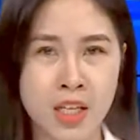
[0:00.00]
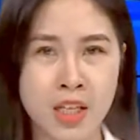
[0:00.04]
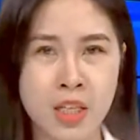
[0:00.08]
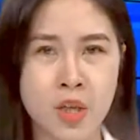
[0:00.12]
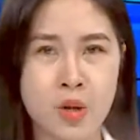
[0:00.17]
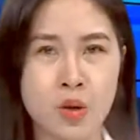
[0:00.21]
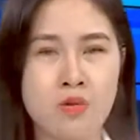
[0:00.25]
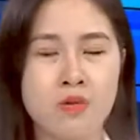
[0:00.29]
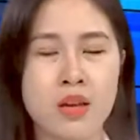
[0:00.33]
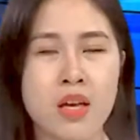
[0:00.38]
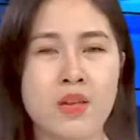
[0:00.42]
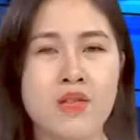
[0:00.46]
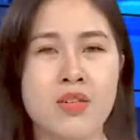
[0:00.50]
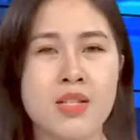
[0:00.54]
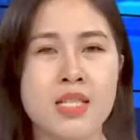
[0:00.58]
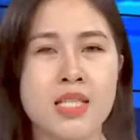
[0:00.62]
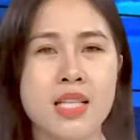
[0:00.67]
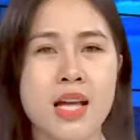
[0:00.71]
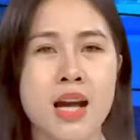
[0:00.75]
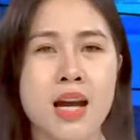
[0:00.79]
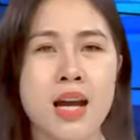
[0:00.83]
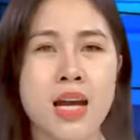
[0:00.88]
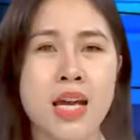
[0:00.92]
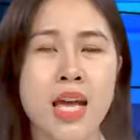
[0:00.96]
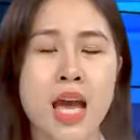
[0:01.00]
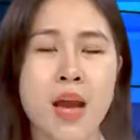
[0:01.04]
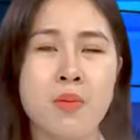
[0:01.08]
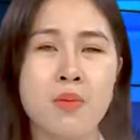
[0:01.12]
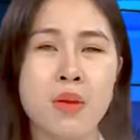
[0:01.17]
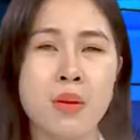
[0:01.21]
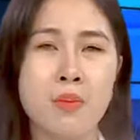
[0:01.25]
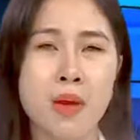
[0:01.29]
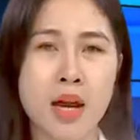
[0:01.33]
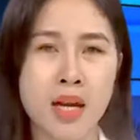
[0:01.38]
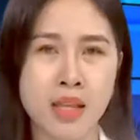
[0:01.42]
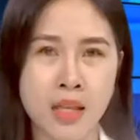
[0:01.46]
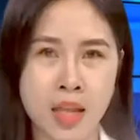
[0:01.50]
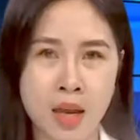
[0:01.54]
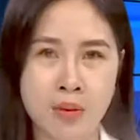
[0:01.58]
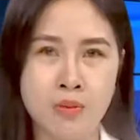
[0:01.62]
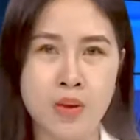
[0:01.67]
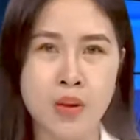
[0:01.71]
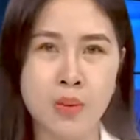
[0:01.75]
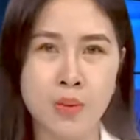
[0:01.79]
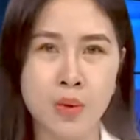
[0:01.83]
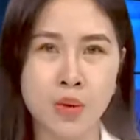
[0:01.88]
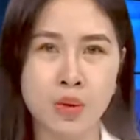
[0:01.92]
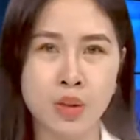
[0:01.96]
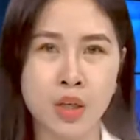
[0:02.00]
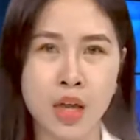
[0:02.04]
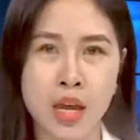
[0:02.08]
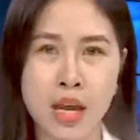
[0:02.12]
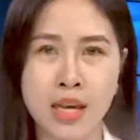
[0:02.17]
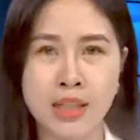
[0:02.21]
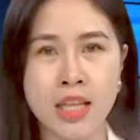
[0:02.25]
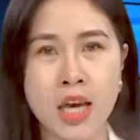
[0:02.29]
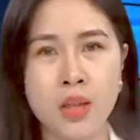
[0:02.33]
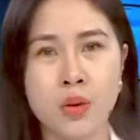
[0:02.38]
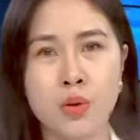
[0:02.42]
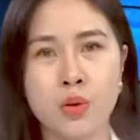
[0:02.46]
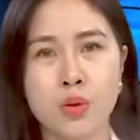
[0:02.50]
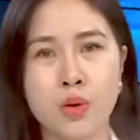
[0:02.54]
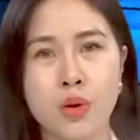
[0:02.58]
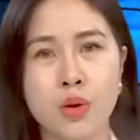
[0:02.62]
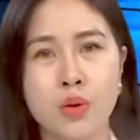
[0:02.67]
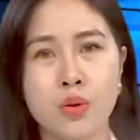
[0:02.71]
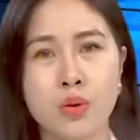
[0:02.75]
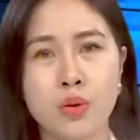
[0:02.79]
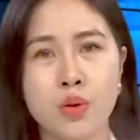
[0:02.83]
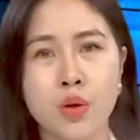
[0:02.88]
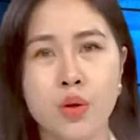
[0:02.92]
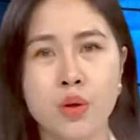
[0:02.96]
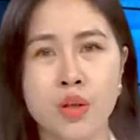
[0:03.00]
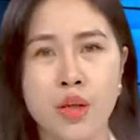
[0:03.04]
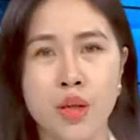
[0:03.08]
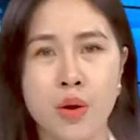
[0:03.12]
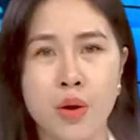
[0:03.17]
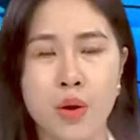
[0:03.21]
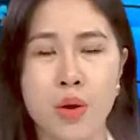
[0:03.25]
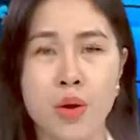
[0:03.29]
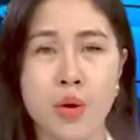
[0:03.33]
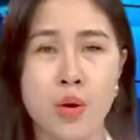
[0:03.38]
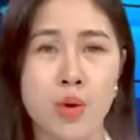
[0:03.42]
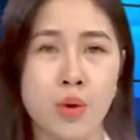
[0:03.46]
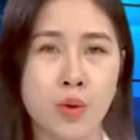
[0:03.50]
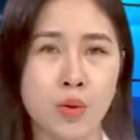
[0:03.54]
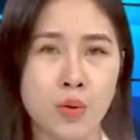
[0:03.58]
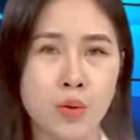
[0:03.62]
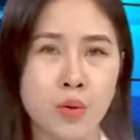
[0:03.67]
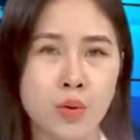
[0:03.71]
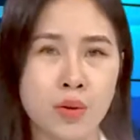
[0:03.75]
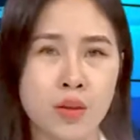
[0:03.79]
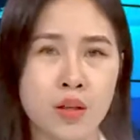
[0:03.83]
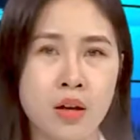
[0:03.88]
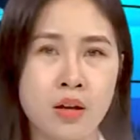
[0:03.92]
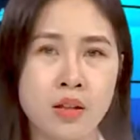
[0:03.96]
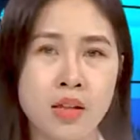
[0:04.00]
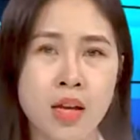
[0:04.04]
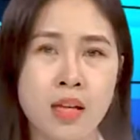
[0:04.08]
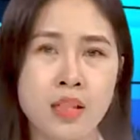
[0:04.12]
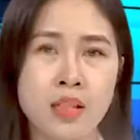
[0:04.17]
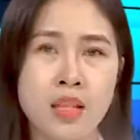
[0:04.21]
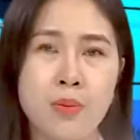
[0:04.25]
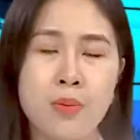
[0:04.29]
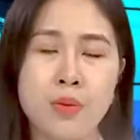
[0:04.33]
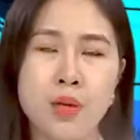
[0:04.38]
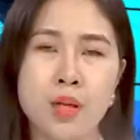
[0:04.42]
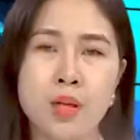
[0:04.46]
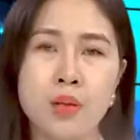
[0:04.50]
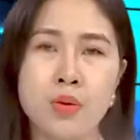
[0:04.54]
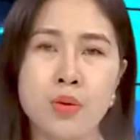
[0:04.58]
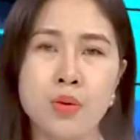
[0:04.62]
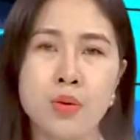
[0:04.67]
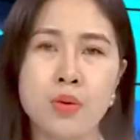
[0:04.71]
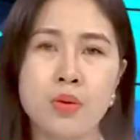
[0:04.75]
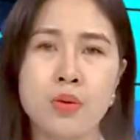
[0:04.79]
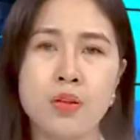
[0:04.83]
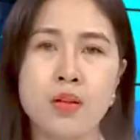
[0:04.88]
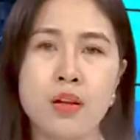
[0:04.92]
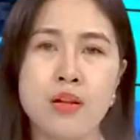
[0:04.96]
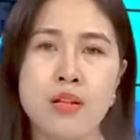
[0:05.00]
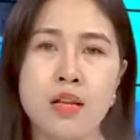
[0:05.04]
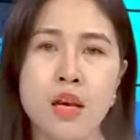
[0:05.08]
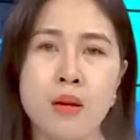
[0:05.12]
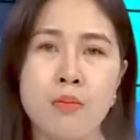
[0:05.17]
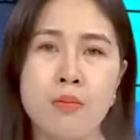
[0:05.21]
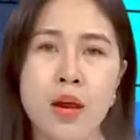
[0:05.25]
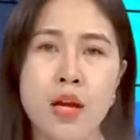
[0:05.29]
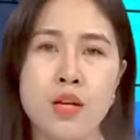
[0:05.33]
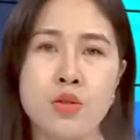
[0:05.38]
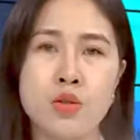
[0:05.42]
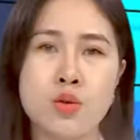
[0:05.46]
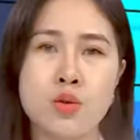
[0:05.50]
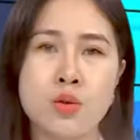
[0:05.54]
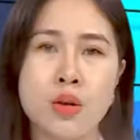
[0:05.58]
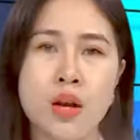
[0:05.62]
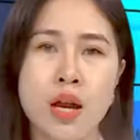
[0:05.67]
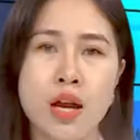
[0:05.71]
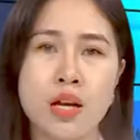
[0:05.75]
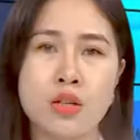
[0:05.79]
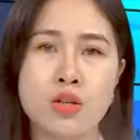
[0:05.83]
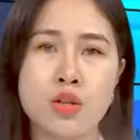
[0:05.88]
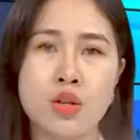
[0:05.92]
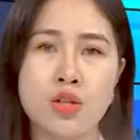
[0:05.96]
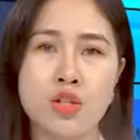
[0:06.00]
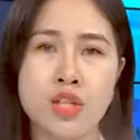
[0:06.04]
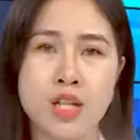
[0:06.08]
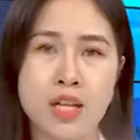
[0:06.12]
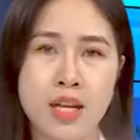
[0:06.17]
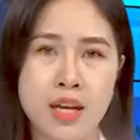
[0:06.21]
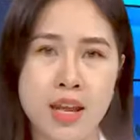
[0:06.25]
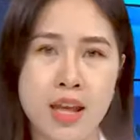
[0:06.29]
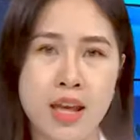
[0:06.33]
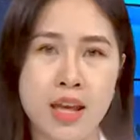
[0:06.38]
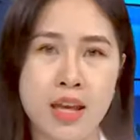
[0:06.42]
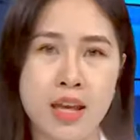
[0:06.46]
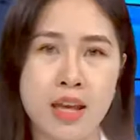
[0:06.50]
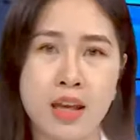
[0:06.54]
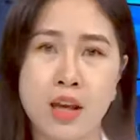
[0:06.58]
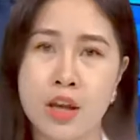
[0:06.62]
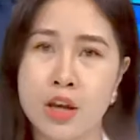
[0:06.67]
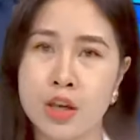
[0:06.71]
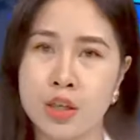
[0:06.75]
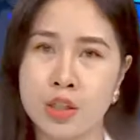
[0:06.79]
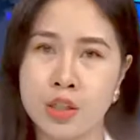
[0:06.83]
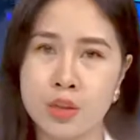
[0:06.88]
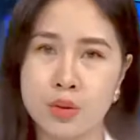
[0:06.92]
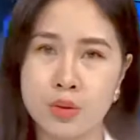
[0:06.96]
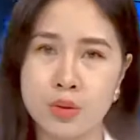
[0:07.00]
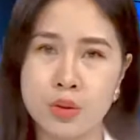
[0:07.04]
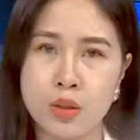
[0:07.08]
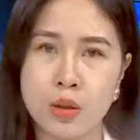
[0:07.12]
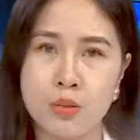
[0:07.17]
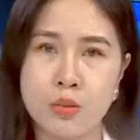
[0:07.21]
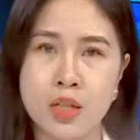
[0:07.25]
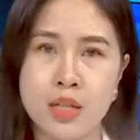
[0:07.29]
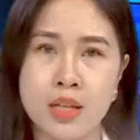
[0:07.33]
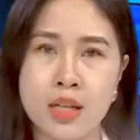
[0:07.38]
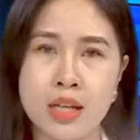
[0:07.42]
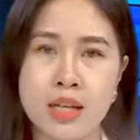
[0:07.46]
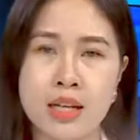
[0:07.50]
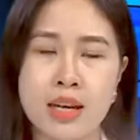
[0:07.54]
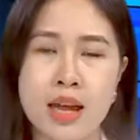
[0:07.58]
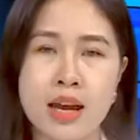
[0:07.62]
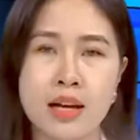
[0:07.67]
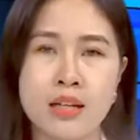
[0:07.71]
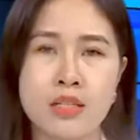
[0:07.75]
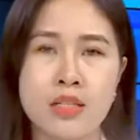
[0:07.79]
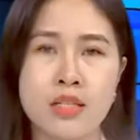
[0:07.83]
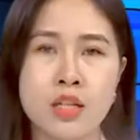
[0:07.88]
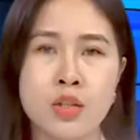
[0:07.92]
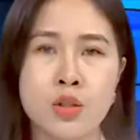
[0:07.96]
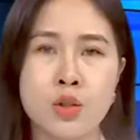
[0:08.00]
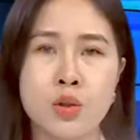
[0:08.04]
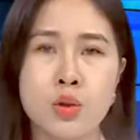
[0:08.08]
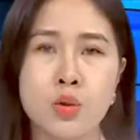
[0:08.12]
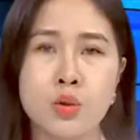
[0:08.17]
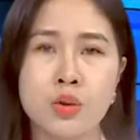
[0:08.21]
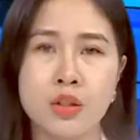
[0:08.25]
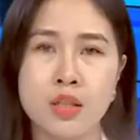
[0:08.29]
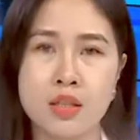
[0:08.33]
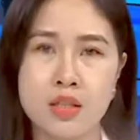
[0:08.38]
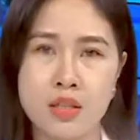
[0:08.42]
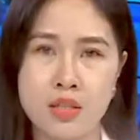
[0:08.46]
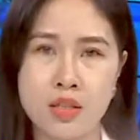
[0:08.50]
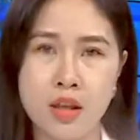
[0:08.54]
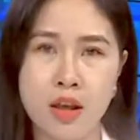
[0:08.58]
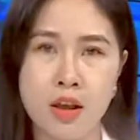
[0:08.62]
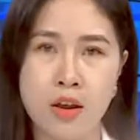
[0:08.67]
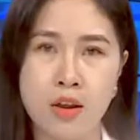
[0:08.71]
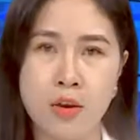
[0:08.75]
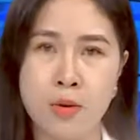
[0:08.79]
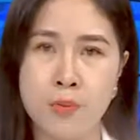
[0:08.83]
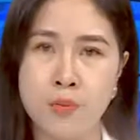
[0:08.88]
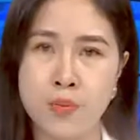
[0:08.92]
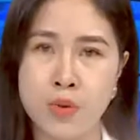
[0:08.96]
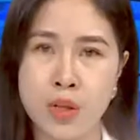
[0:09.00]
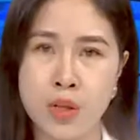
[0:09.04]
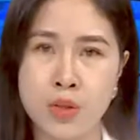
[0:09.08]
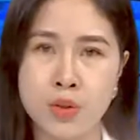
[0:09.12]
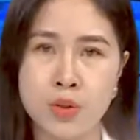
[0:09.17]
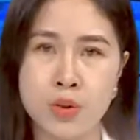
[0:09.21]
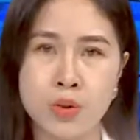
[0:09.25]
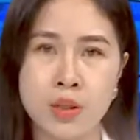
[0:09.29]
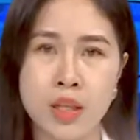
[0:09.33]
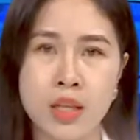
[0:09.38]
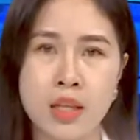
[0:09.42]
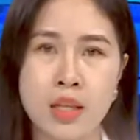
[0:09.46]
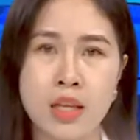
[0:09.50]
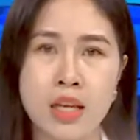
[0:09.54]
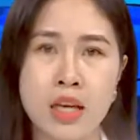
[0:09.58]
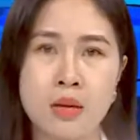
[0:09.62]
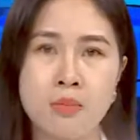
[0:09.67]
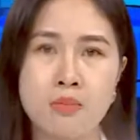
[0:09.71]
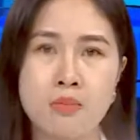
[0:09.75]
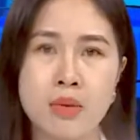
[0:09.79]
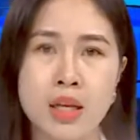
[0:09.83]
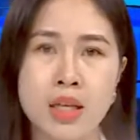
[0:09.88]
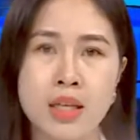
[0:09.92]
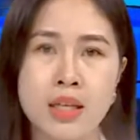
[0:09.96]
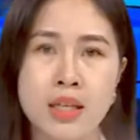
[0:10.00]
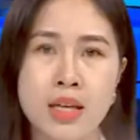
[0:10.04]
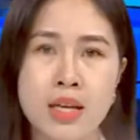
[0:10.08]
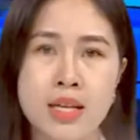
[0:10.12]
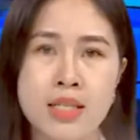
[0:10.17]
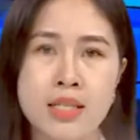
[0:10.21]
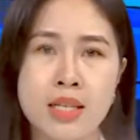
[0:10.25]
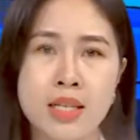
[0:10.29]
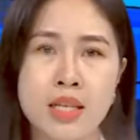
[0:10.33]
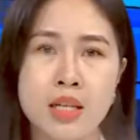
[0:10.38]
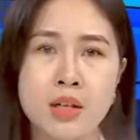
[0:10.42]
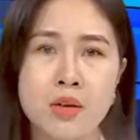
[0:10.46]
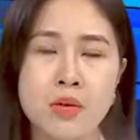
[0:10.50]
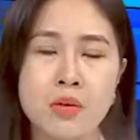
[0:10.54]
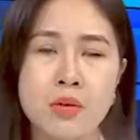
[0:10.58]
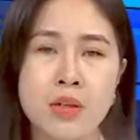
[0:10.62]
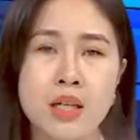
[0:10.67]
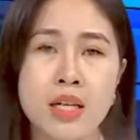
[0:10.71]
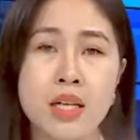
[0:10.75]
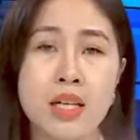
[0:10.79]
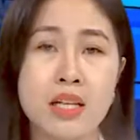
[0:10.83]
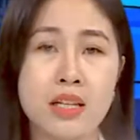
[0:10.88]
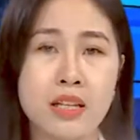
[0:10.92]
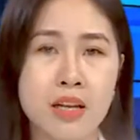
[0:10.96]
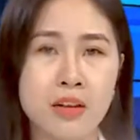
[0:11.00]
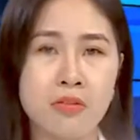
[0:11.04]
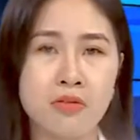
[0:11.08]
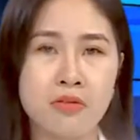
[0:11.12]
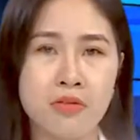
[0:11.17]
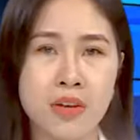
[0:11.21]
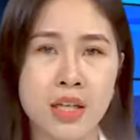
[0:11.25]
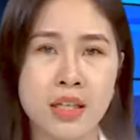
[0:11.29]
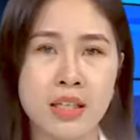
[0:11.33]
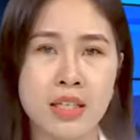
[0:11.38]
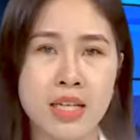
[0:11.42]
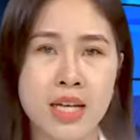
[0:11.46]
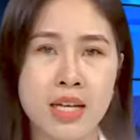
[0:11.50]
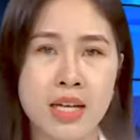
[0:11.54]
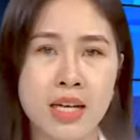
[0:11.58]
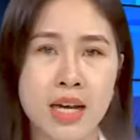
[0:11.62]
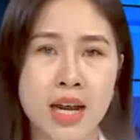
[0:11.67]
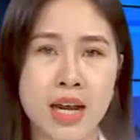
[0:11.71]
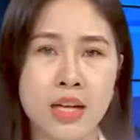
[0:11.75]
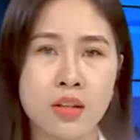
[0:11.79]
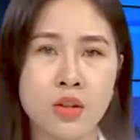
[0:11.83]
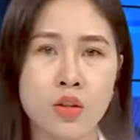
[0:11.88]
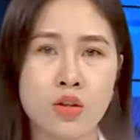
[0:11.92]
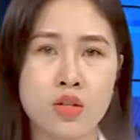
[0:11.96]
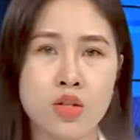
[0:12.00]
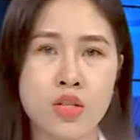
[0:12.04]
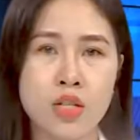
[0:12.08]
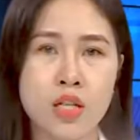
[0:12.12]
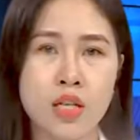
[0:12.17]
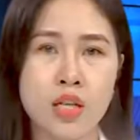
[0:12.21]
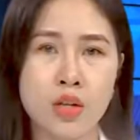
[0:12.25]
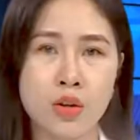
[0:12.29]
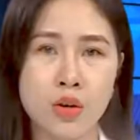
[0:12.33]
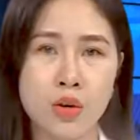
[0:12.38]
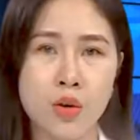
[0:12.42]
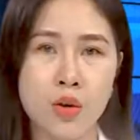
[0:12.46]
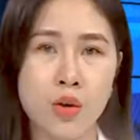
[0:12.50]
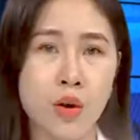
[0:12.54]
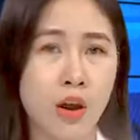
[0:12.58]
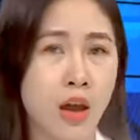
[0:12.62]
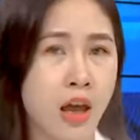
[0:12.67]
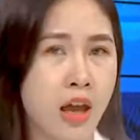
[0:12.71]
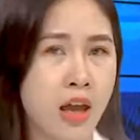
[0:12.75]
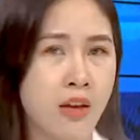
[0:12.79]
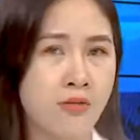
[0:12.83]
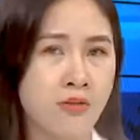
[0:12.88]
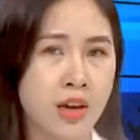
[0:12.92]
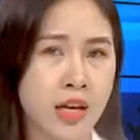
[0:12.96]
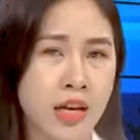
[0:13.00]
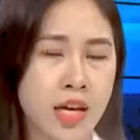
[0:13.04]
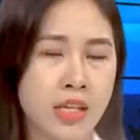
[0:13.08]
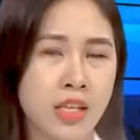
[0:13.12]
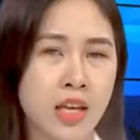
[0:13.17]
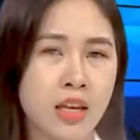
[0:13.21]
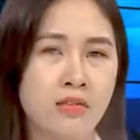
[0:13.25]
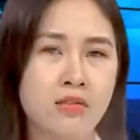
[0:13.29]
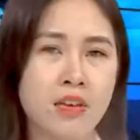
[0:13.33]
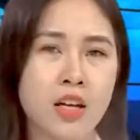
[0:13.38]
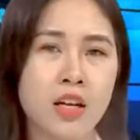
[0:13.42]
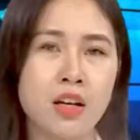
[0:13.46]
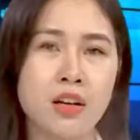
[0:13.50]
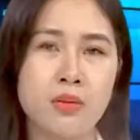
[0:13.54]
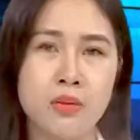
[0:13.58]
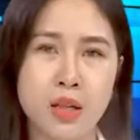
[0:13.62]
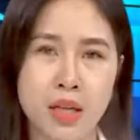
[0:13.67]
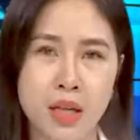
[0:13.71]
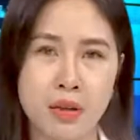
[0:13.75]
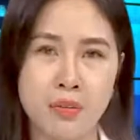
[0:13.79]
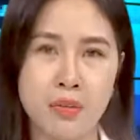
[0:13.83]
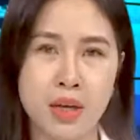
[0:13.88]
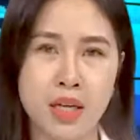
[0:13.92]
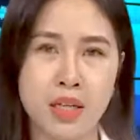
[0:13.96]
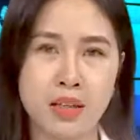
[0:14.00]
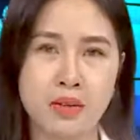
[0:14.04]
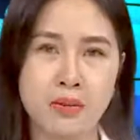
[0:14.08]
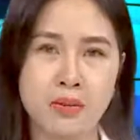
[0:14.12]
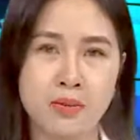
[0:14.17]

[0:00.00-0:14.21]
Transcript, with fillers: Thưa quý vị, vào sáng ngày 23 tháng 11, tại thủ đô Tokyo, Thủ tướng đã tiếp cựu Thủ tướng Nhật Bản Suga Yoshihide, cựu Tổng thư ký Đảng Dân Chủ Tự Do, Chủ tịch Liên minh Nghị sĩ hữu nghị Nhật Việt Nikai Toshihiro và các thành viên Liên minh.